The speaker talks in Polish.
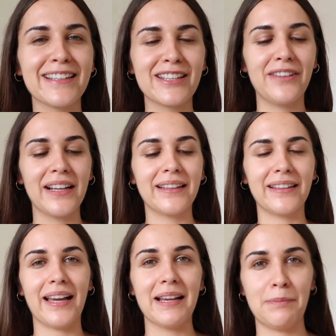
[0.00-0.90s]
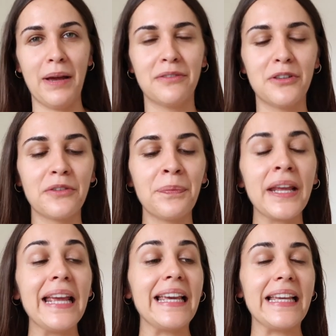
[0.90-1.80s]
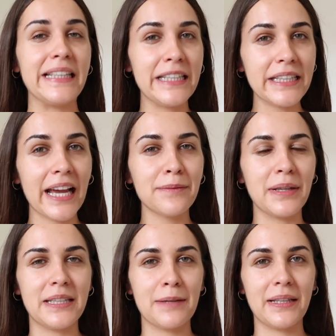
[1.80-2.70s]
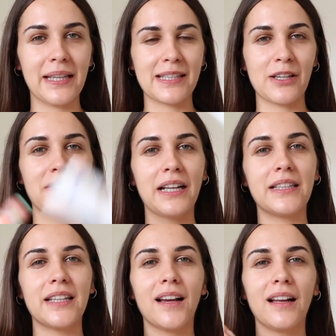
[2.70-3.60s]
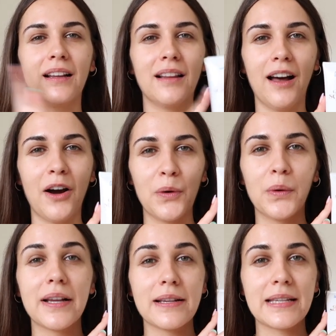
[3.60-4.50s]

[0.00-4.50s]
testowania tych SPF-ów. I dzisiaj będziemy testować Glow